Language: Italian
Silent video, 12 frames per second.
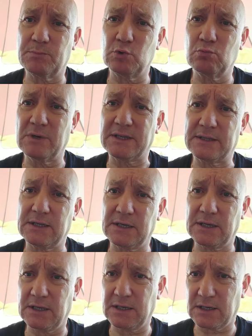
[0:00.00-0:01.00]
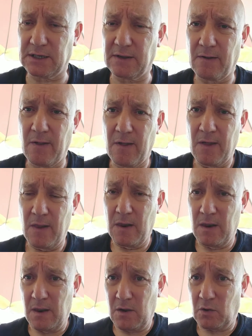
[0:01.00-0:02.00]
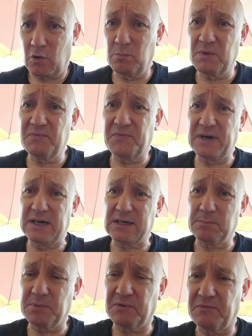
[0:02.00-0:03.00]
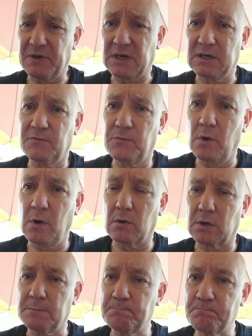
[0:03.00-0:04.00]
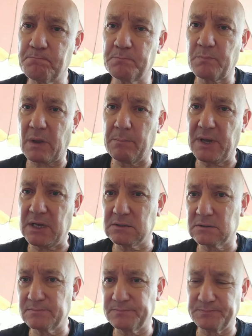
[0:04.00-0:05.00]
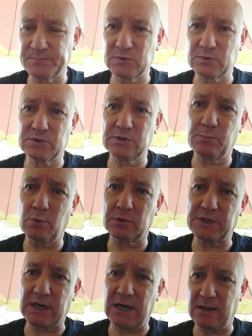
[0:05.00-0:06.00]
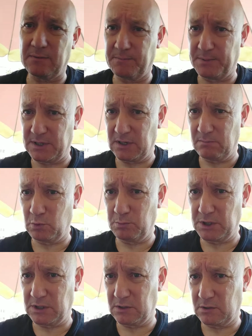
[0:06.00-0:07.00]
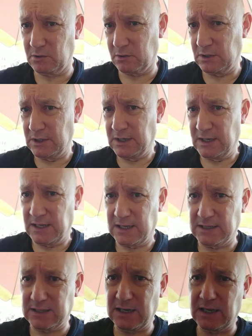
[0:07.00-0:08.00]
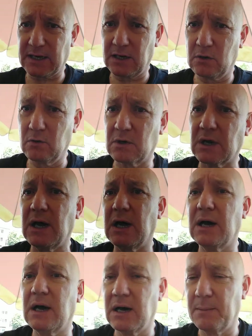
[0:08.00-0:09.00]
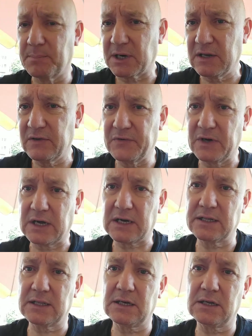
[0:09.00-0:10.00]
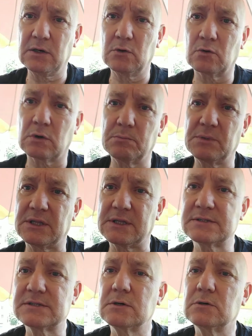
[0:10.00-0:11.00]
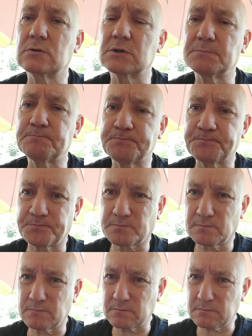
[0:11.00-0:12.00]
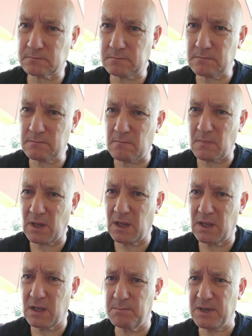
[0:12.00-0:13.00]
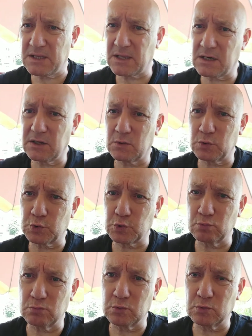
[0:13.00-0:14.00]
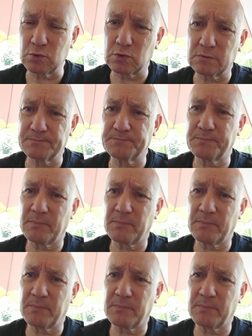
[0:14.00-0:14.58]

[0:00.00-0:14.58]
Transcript: più mantenerli. Come fare per farli fuori? Beh, non si potrà per il momento andare ancora a prelevarli dalle loro abitazioni e metterli contro un muro,